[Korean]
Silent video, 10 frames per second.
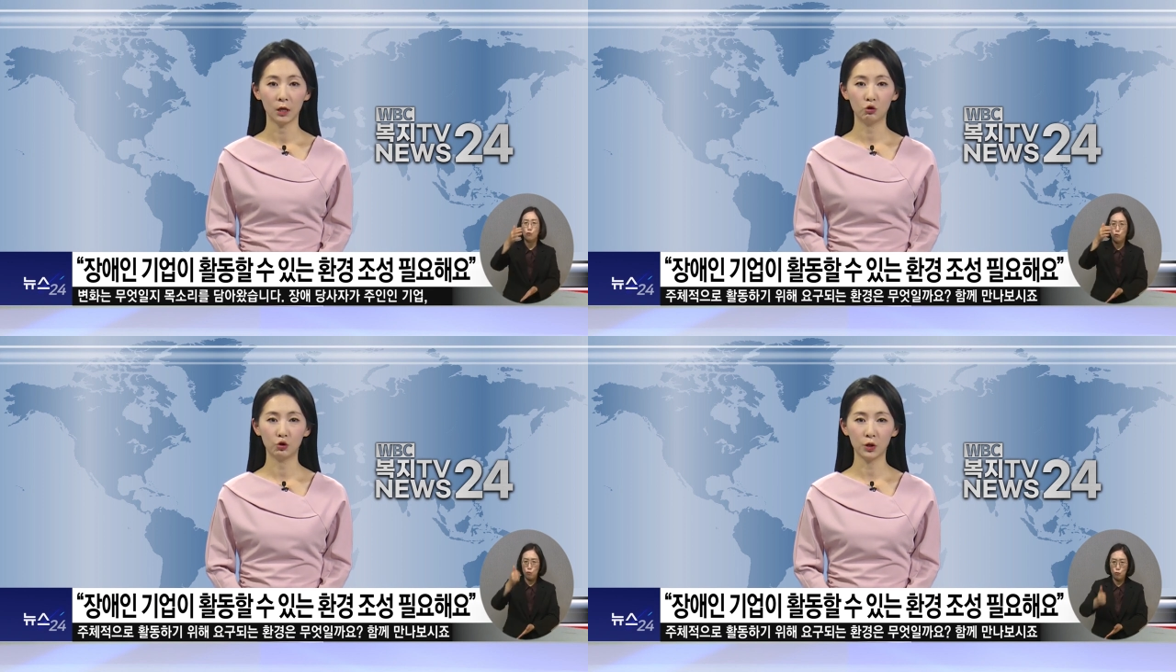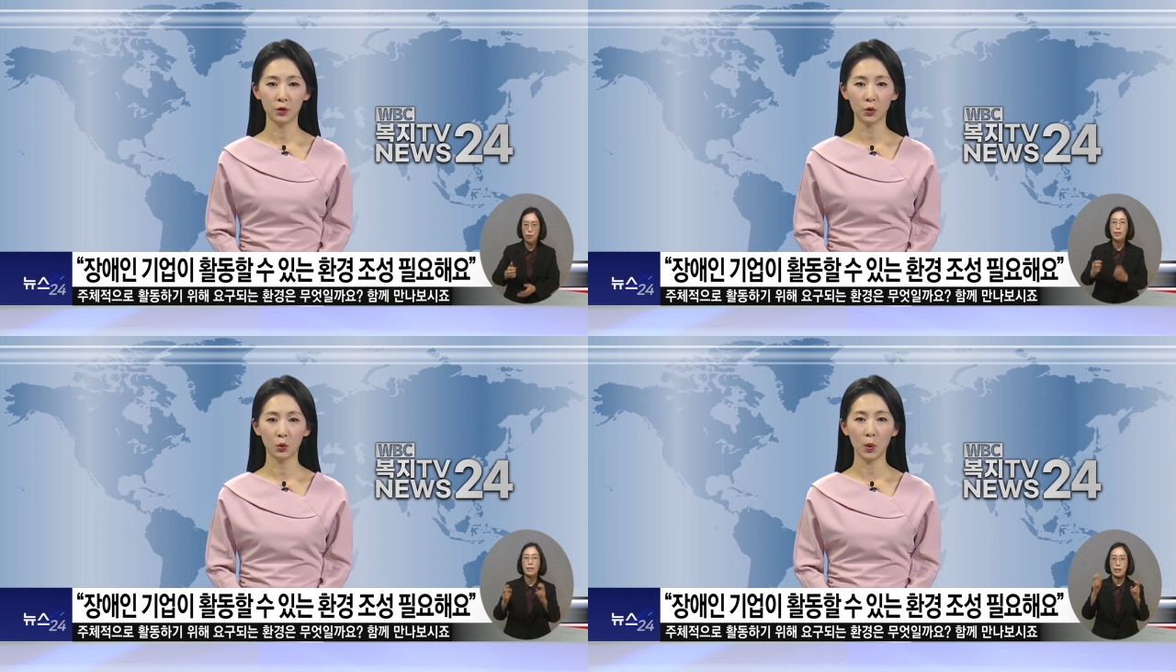
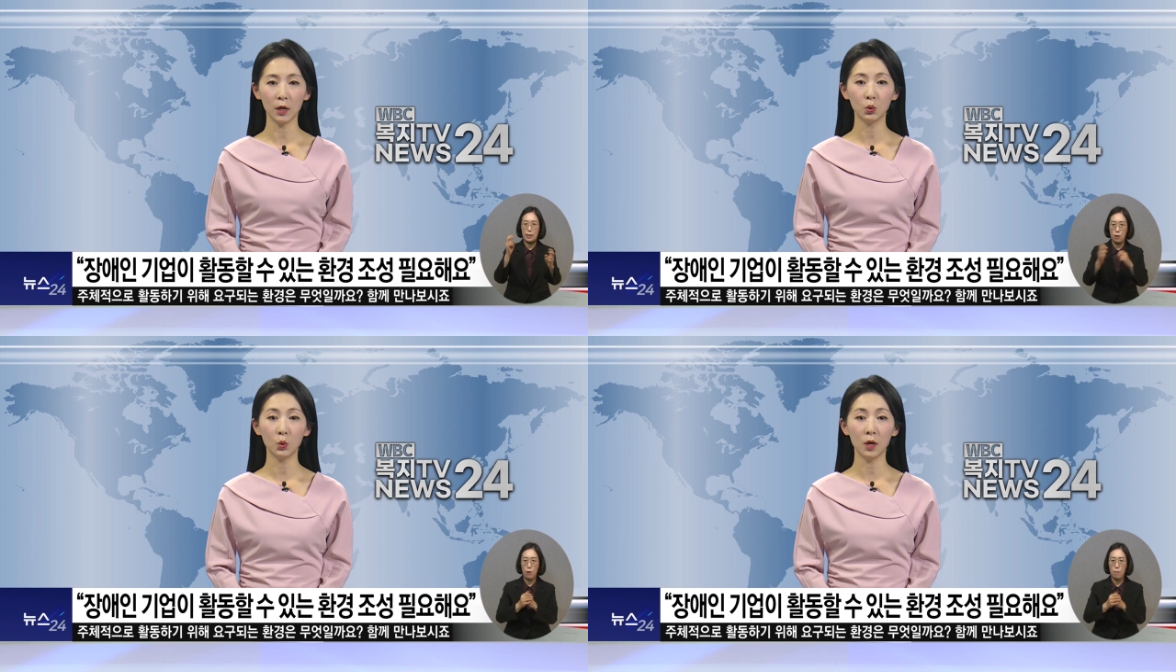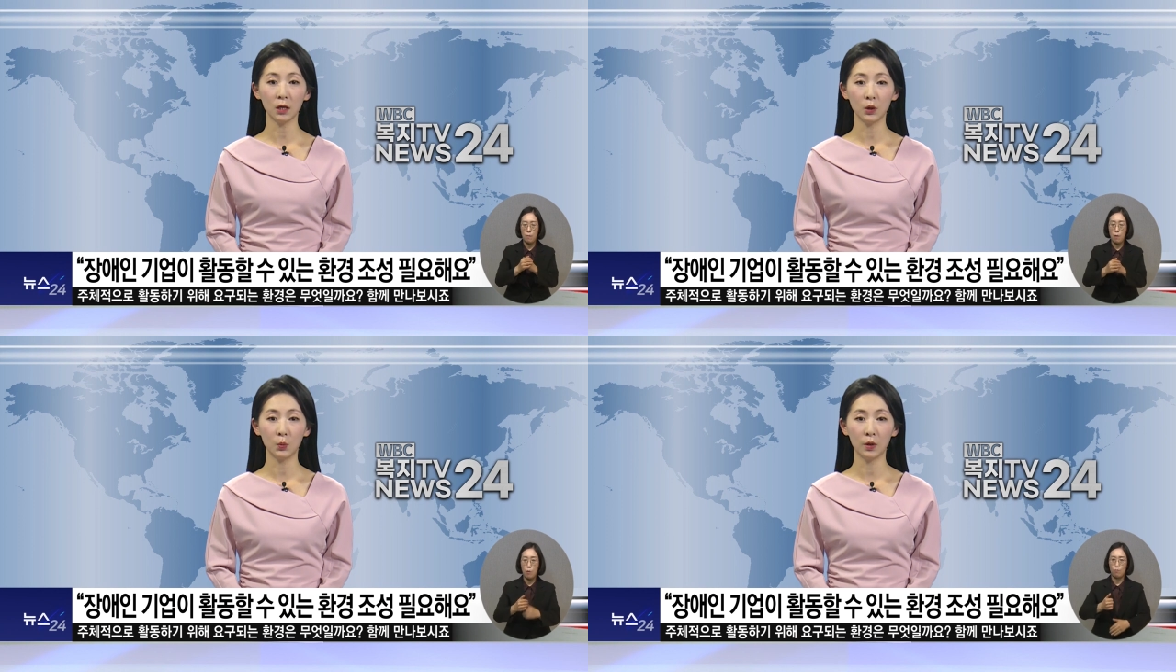주체적으로
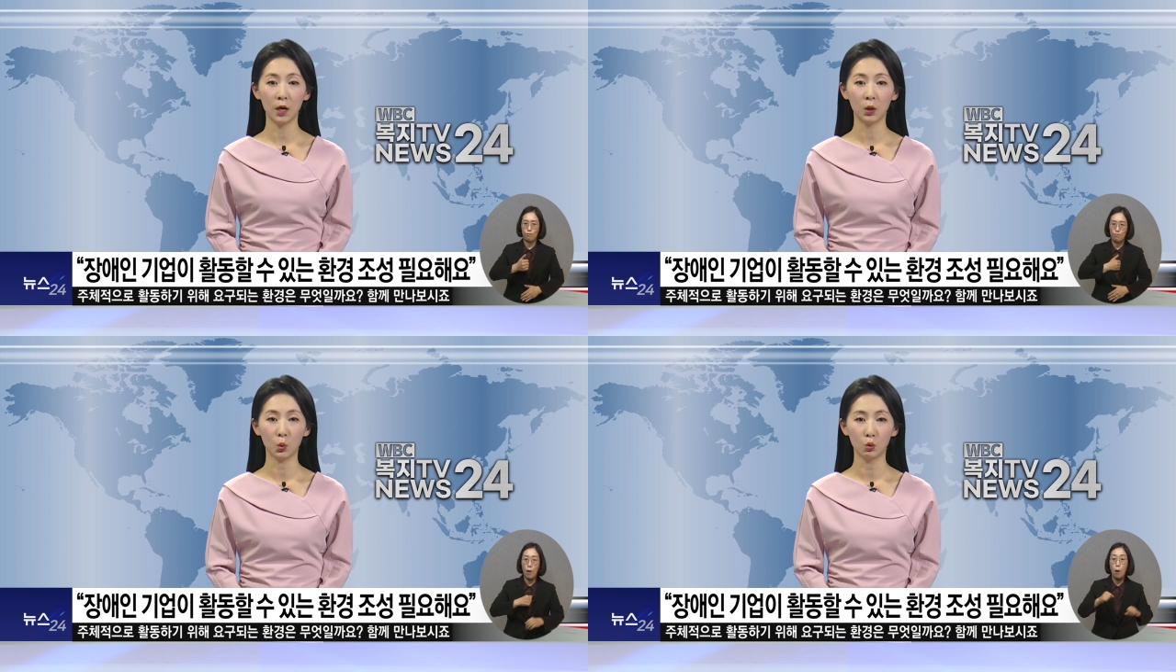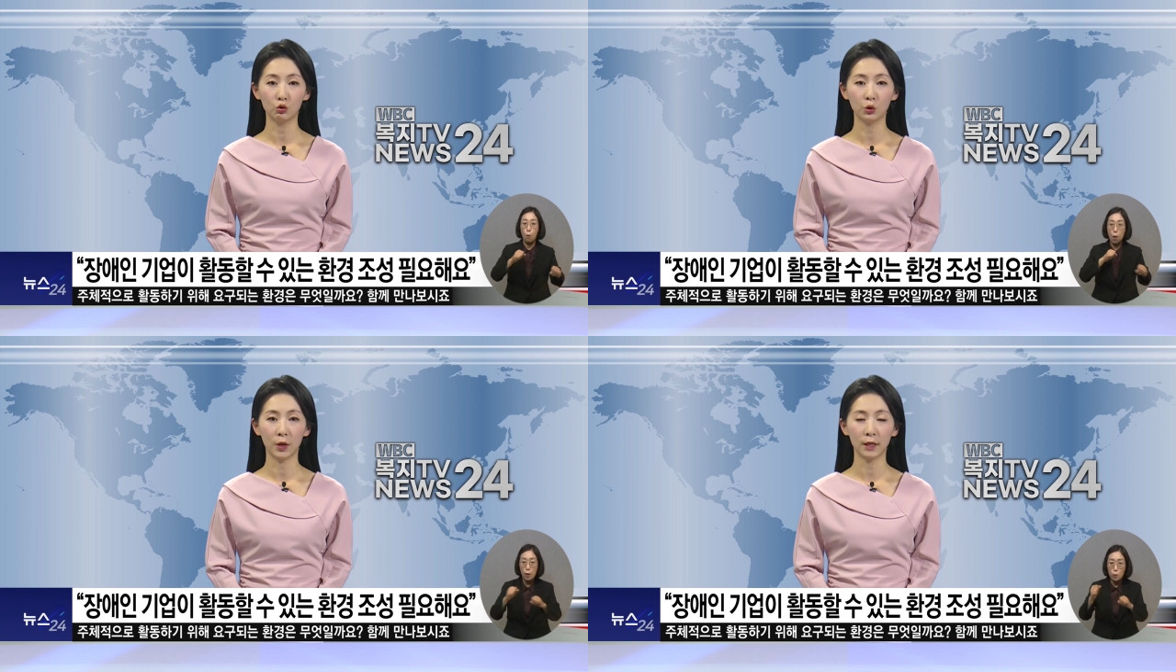활동하기 위해
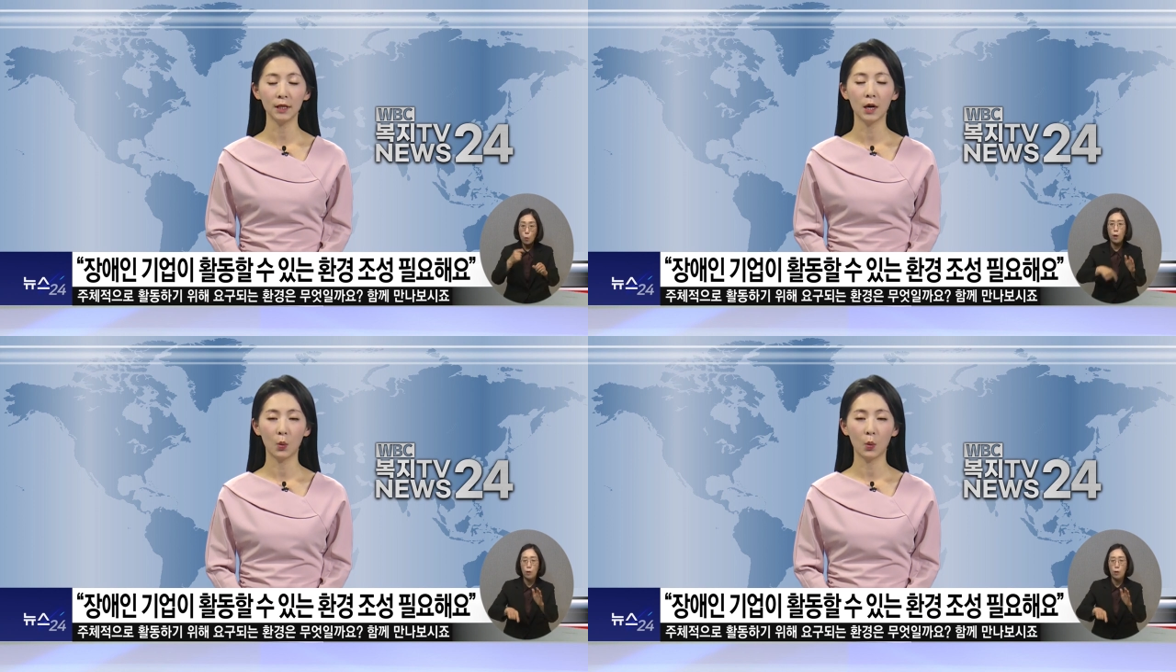요구되는